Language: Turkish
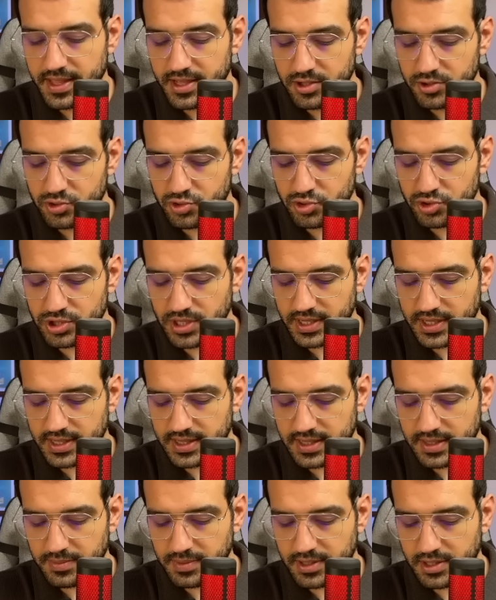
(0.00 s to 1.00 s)
şu
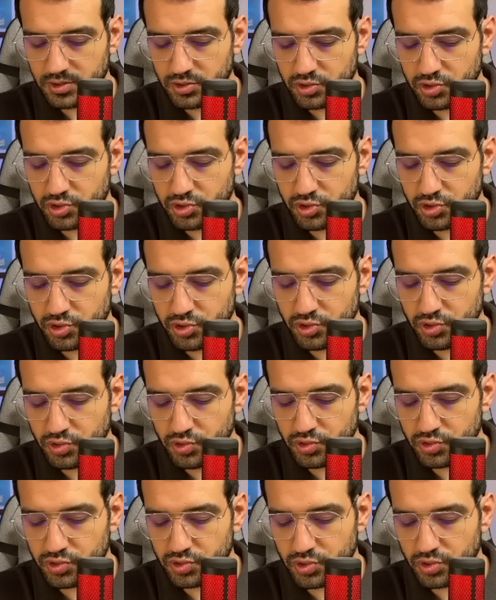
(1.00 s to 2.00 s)
şekilde bakın şu
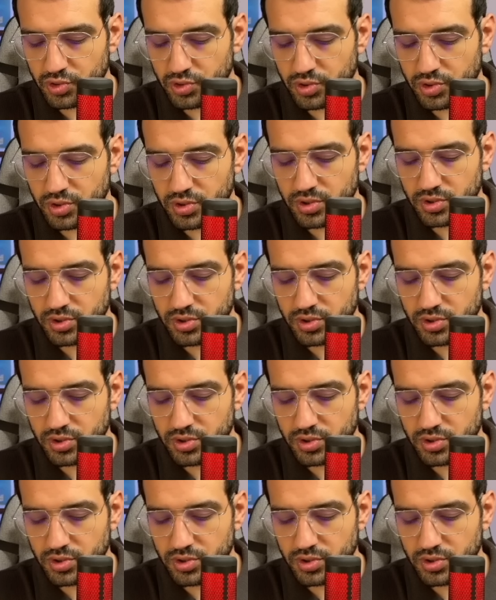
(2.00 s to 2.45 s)
uzunluk.